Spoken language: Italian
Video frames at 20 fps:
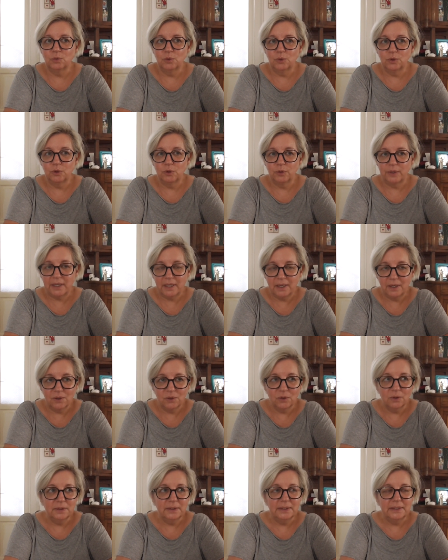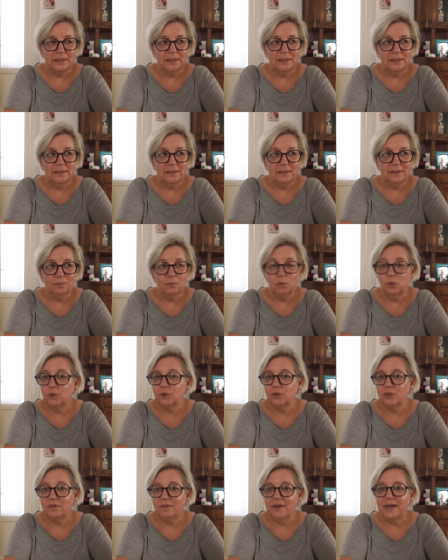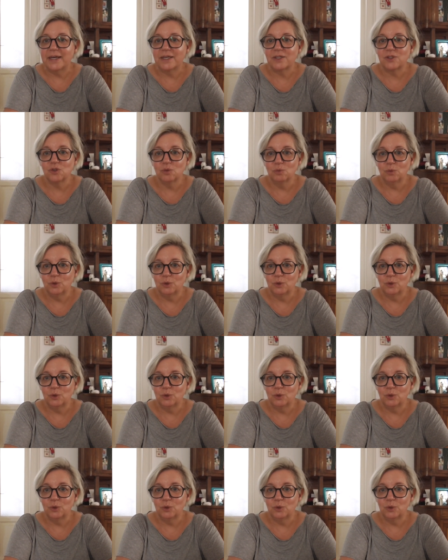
molto ricco, eh, molto diverso,